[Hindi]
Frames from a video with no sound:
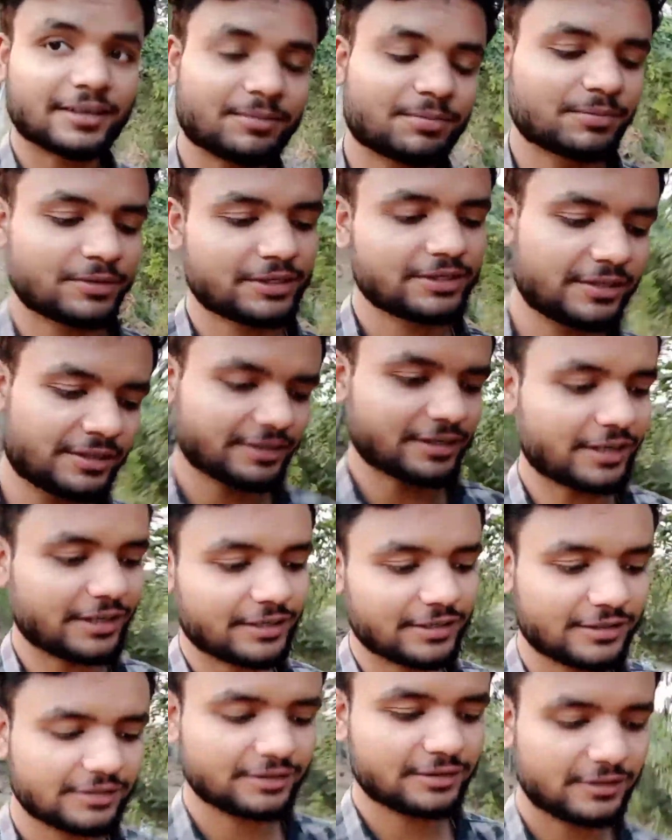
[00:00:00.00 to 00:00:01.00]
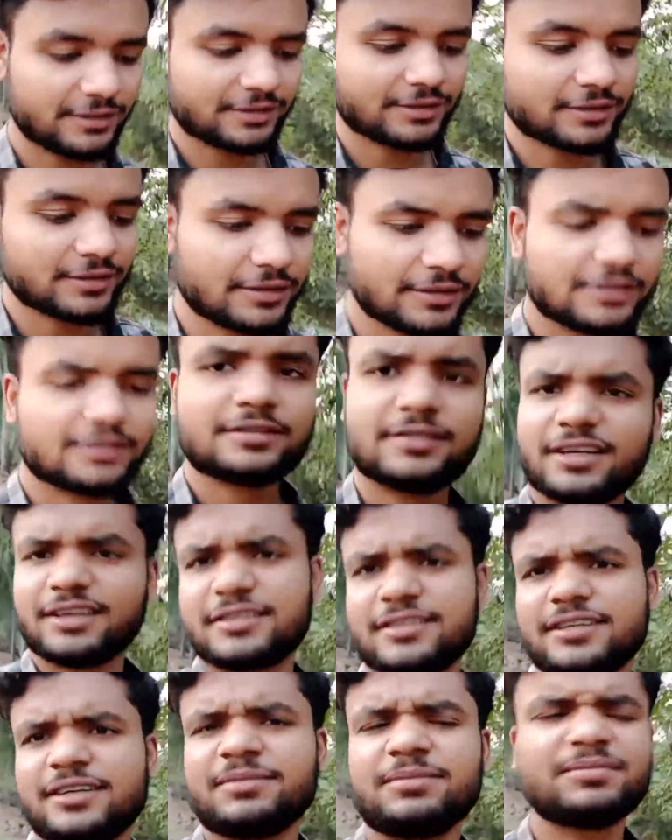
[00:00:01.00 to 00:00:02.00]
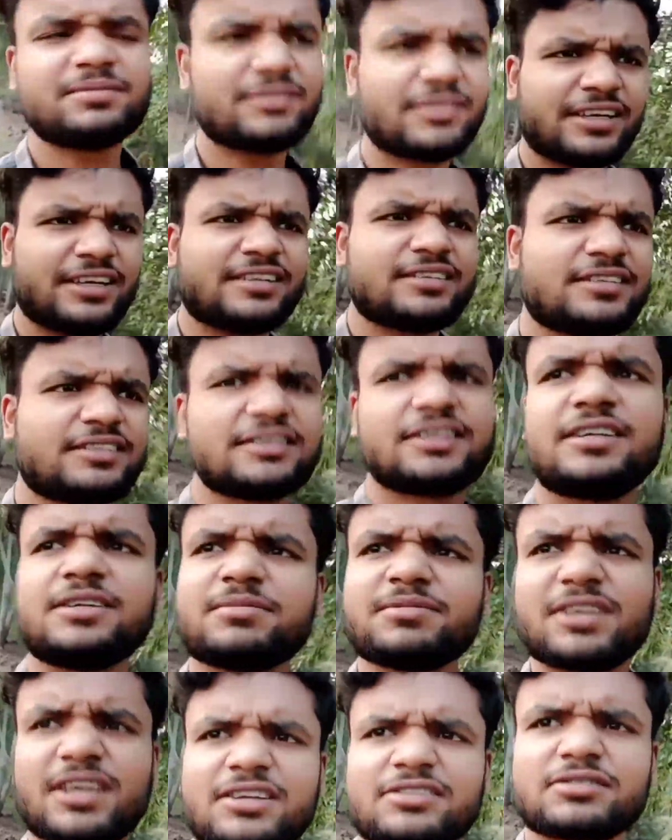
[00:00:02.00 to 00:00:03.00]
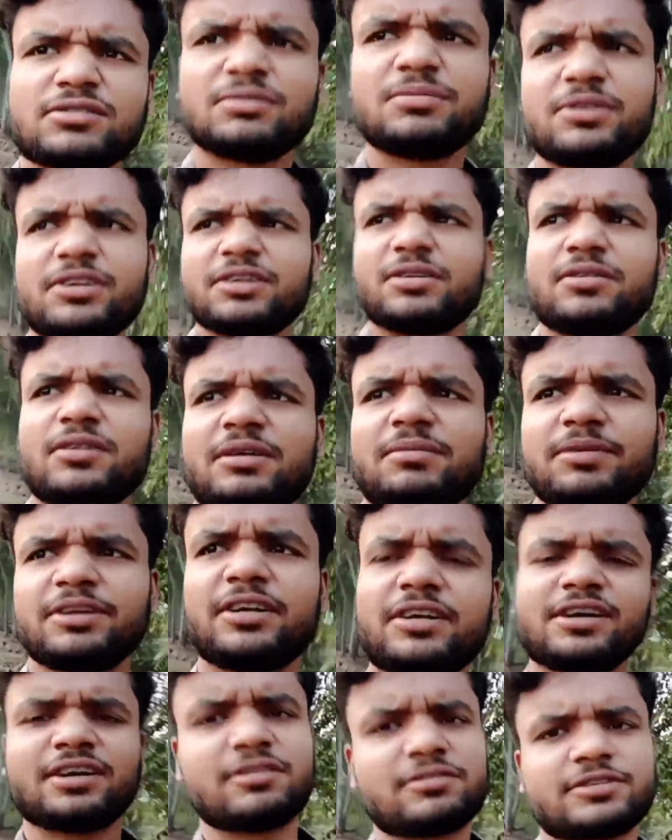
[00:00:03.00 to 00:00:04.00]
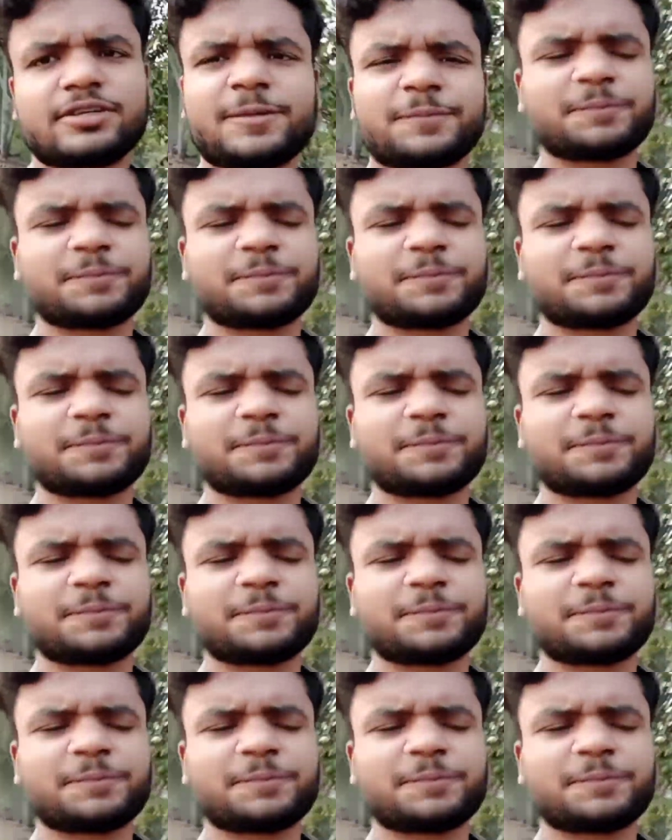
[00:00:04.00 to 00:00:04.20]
अपने यहाँ सासाराम यहाँ से करीब चालीस किलोमीटर होगा मेरे गाँव से